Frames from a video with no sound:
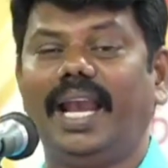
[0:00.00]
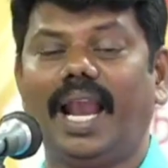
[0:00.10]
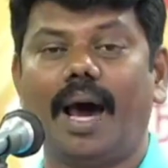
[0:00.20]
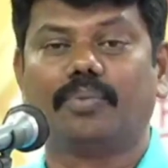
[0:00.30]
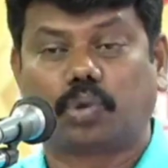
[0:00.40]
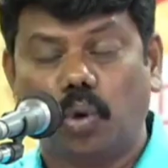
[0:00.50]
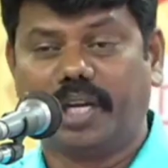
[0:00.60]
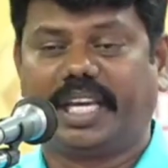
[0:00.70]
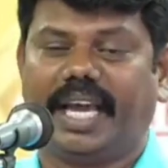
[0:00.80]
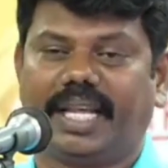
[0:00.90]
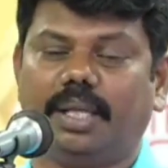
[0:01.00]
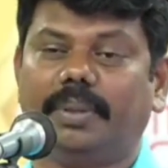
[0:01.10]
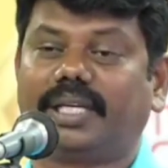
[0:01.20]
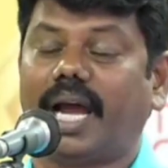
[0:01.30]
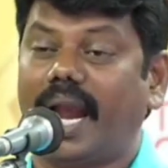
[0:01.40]
எல்லாம் தூக்கி
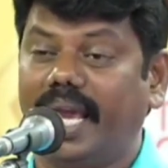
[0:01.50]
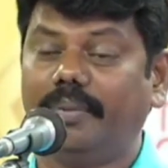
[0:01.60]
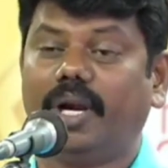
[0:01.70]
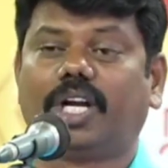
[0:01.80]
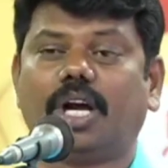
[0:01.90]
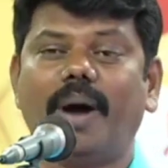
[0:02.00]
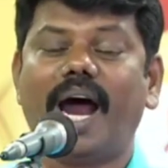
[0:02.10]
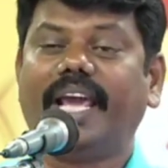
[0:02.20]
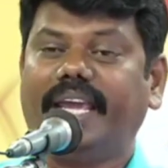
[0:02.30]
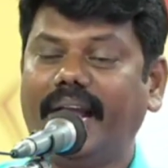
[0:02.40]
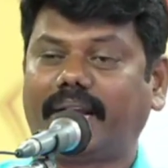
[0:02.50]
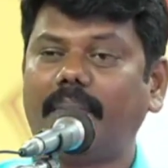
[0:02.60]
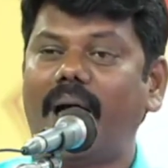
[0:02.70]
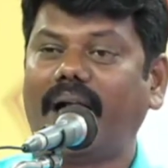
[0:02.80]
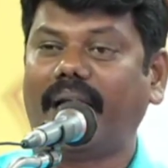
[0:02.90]
எறிந்துவிட்டு அனைவருக்குமான
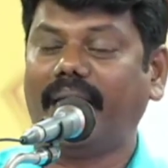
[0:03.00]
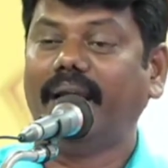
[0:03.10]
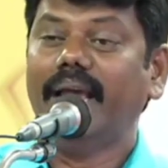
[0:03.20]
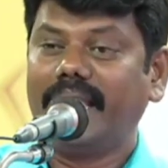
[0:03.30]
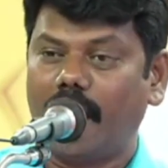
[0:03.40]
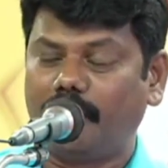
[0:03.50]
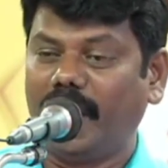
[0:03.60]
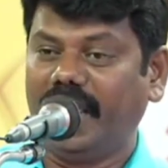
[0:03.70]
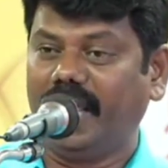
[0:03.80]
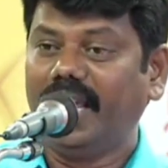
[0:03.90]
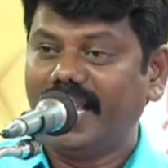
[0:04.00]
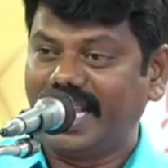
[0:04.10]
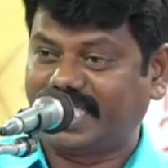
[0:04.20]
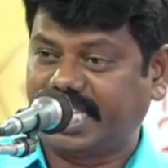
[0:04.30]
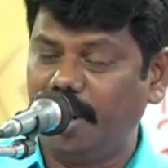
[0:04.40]
இயக்கமாக எப்படி
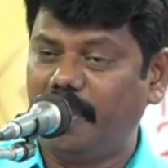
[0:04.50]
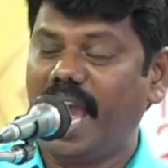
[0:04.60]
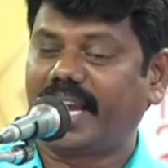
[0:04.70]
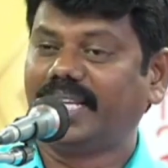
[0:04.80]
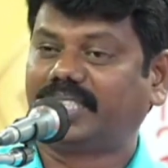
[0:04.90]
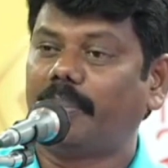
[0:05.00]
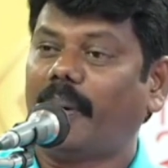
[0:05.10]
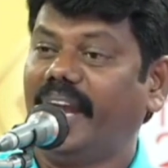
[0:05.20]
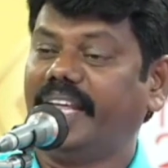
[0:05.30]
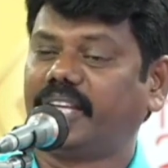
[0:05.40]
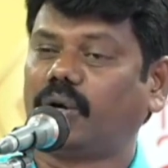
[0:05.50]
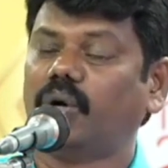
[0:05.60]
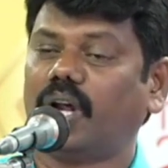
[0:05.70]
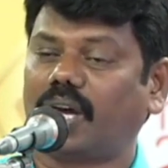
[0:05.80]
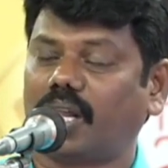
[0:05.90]
எஸ்டிபிஐ கட்சி பயணித்துக்
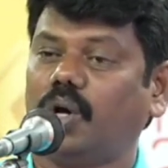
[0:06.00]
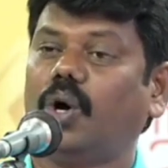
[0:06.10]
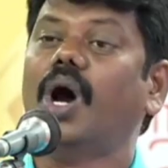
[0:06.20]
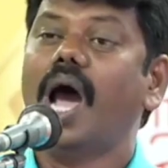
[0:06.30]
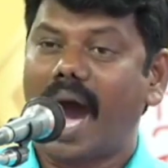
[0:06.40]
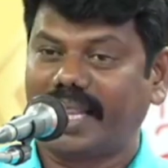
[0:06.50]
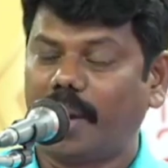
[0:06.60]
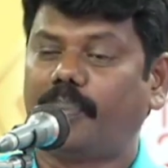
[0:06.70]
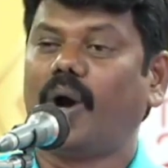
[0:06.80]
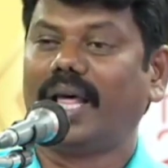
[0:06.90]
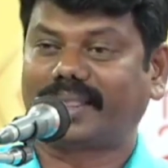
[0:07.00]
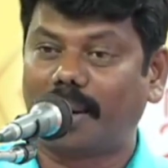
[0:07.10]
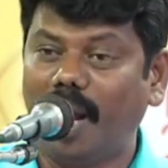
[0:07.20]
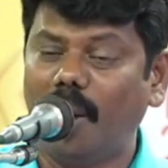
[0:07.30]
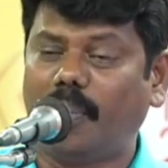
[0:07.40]
கொண்டிருக்கிறதோ அதை போல
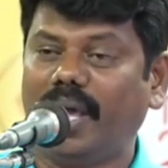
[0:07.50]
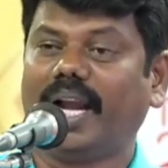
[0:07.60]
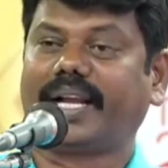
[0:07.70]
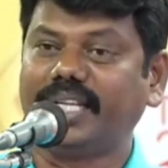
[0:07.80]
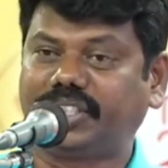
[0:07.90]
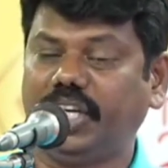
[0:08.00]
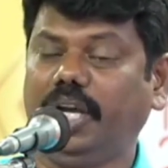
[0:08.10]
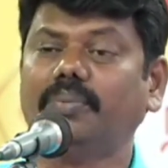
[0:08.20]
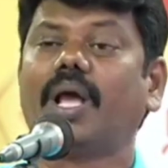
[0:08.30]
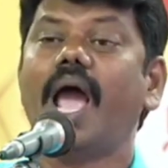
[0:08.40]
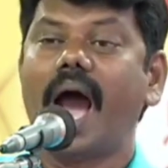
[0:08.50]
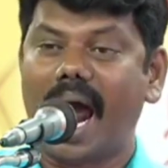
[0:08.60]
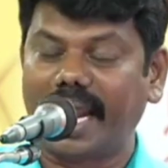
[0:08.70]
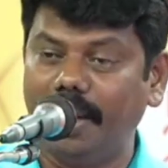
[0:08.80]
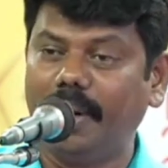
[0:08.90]
தமிழ் புலிகள் கட்சியும்
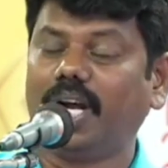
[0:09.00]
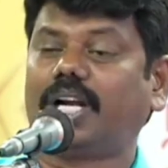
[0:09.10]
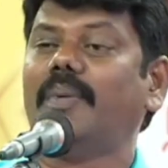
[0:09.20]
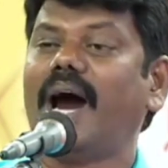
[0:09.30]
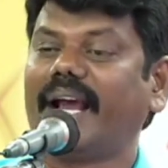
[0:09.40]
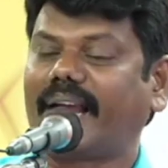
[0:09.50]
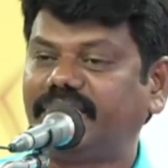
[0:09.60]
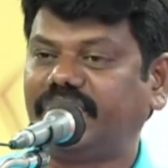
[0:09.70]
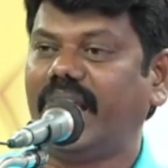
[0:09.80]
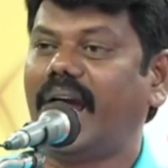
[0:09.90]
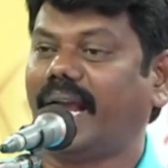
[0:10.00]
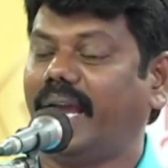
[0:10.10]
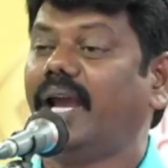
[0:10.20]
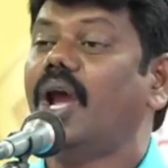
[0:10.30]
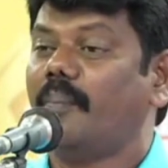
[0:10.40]
அனைவருக்குமான கட்சியாக
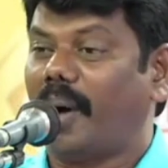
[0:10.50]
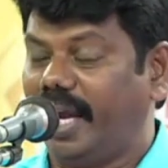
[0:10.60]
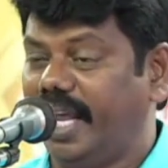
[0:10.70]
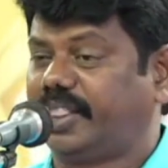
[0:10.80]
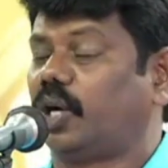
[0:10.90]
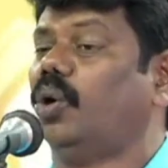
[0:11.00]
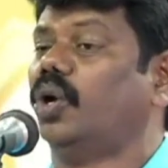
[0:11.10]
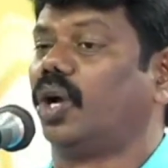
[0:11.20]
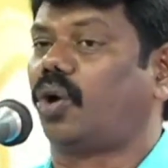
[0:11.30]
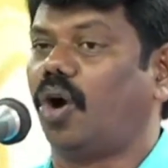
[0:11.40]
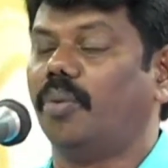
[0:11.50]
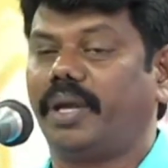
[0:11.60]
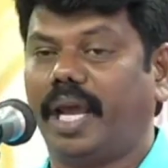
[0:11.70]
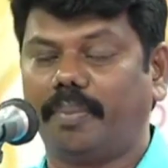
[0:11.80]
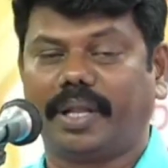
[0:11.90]
பயணித்துக் கொண்டிருக்கிறோம்
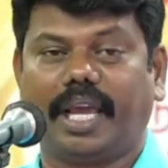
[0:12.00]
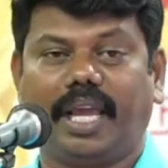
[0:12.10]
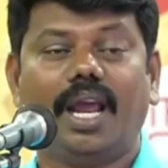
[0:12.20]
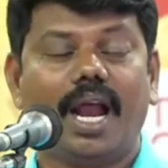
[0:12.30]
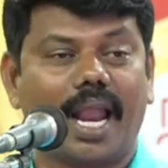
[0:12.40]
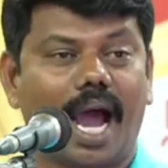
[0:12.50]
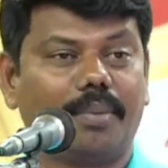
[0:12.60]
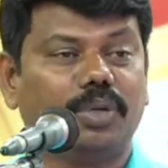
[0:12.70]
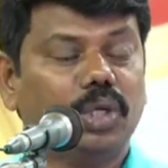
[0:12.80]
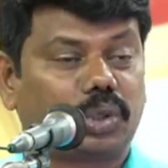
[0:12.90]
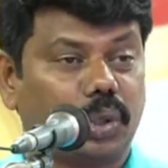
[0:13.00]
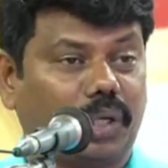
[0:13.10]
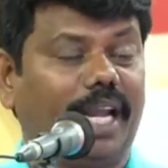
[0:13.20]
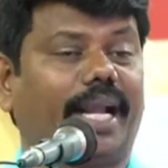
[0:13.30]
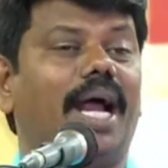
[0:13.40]
என்பதை நான்
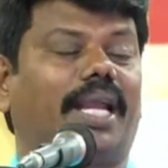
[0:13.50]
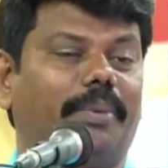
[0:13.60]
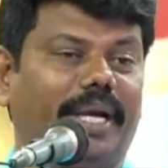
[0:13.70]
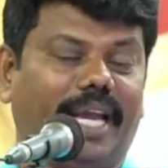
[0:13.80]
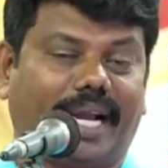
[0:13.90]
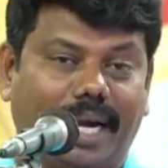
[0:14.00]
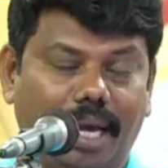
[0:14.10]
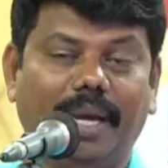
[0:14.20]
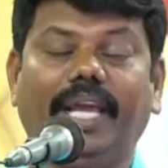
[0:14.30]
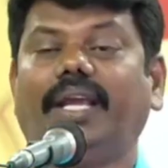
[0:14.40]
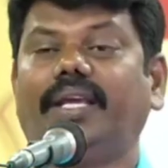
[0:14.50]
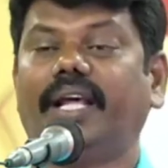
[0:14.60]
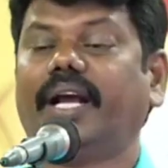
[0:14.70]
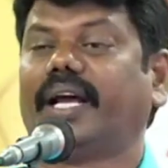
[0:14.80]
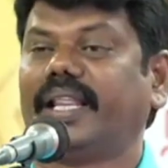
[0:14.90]
சுட்டிக்காட்ட வேண்டிய கடமை
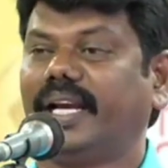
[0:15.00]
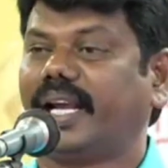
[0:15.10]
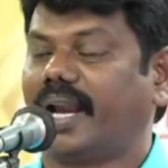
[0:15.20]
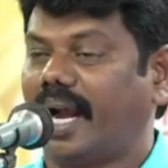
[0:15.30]
இருக்கிறது என்கின்ற